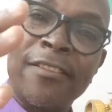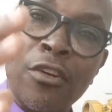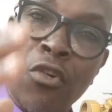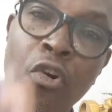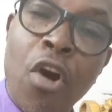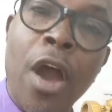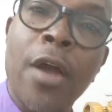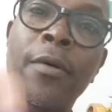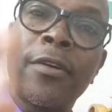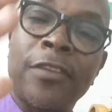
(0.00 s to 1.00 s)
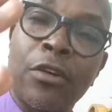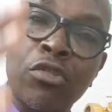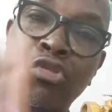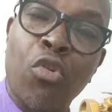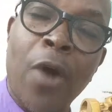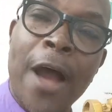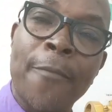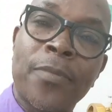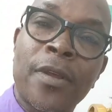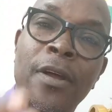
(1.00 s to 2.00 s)
01
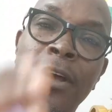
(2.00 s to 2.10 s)
03